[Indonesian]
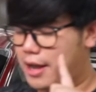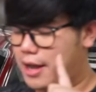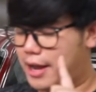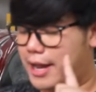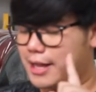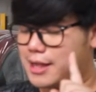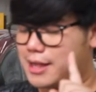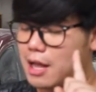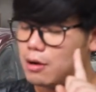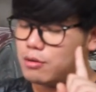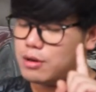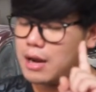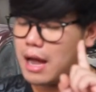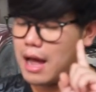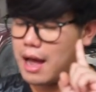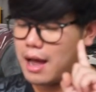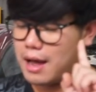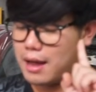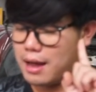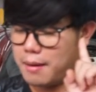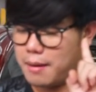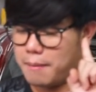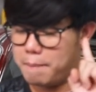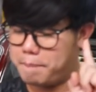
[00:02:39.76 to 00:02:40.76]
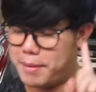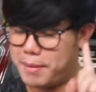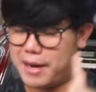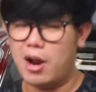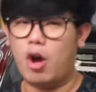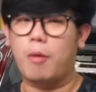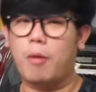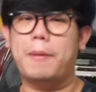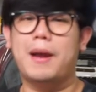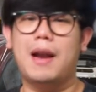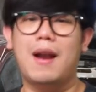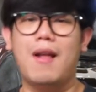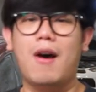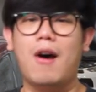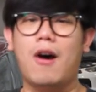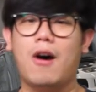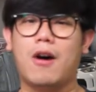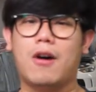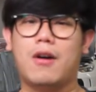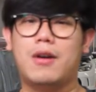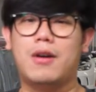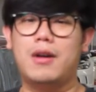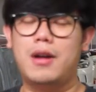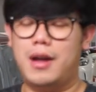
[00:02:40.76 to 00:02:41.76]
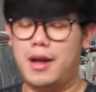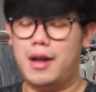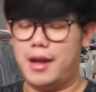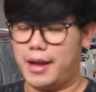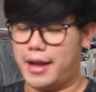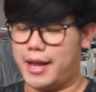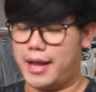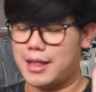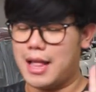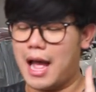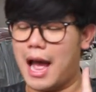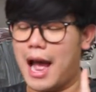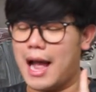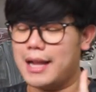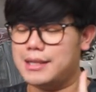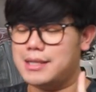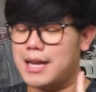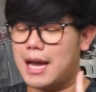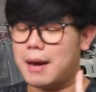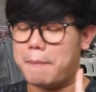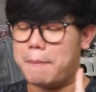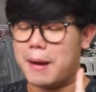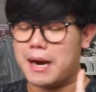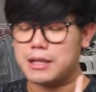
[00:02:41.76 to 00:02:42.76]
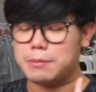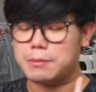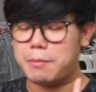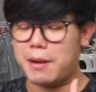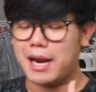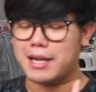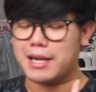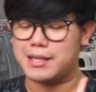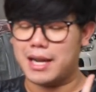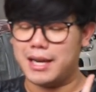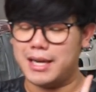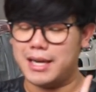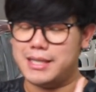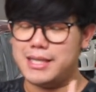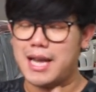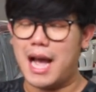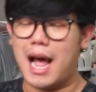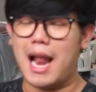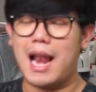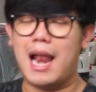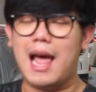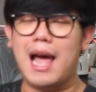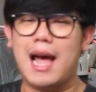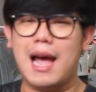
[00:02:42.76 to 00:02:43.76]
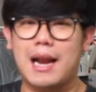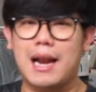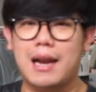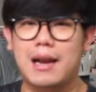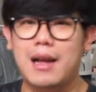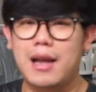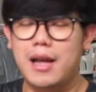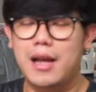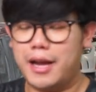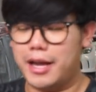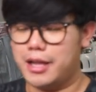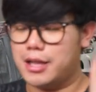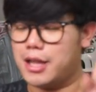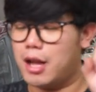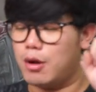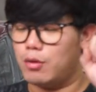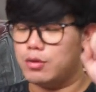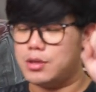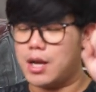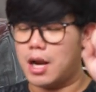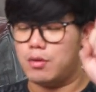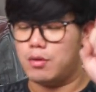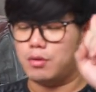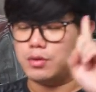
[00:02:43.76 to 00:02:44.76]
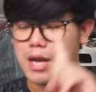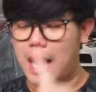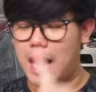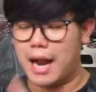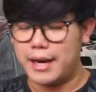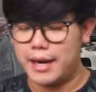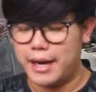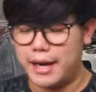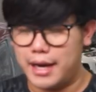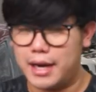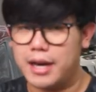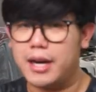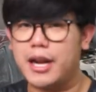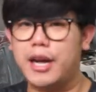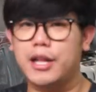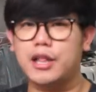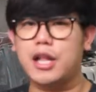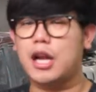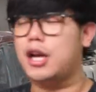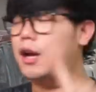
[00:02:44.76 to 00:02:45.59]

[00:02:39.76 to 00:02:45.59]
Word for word: Kita udah pilok-pilok, kita hajar panas-panasan di jalan, kita hujan-hujanin, kita